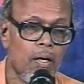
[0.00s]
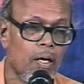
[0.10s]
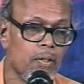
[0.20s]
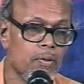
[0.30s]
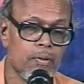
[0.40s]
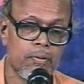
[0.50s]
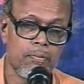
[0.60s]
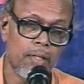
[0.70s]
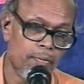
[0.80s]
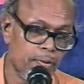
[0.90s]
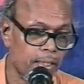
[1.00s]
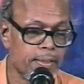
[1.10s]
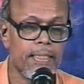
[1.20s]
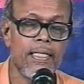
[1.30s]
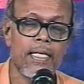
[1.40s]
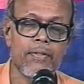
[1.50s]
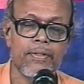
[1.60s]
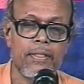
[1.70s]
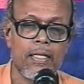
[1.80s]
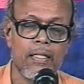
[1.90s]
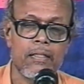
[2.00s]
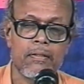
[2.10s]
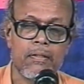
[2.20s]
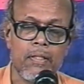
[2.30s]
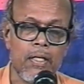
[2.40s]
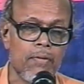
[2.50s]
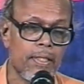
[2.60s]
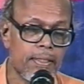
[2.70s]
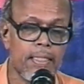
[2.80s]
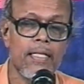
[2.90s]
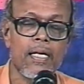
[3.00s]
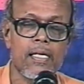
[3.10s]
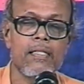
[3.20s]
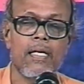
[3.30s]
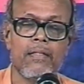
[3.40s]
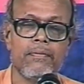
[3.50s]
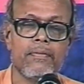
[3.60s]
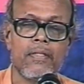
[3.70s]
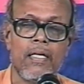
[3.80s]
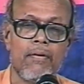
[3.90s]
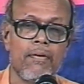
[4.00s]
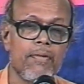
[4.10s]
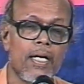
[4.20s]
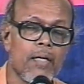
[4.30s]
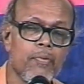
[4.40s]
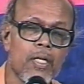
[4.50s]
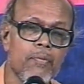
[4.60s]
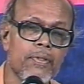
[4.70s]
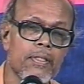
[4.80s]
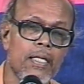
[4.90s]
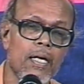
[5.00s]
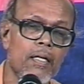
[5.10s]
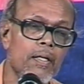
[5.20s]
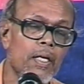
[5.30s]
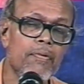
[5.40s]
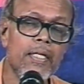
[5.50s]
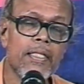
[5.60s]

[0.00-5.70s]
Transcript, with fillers: அது அவன் வசதி இல்லாதவன் தான் வசதி இல்லாத இருந்தாலும் அவனை வாடா போடான்னு பேசுனா வெளியே